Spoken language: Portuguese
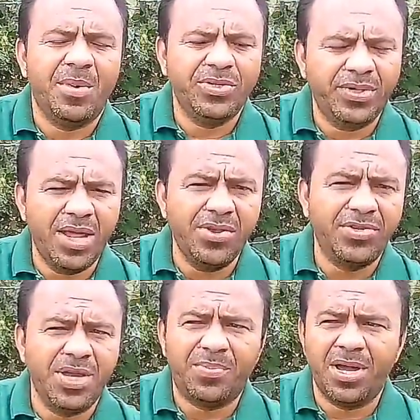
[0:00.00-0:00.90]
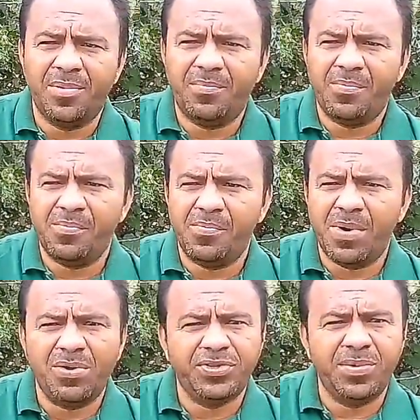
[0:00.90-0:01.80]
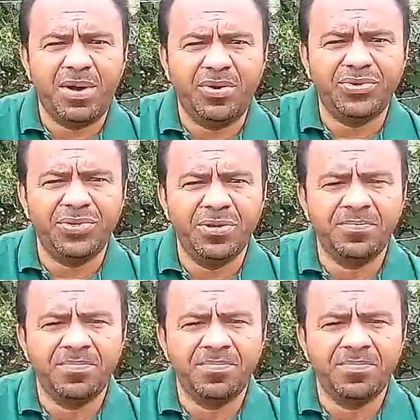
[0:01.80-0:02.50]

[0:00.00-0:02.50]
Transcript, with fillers: Mas eu quero dizer pra, para os irmãos,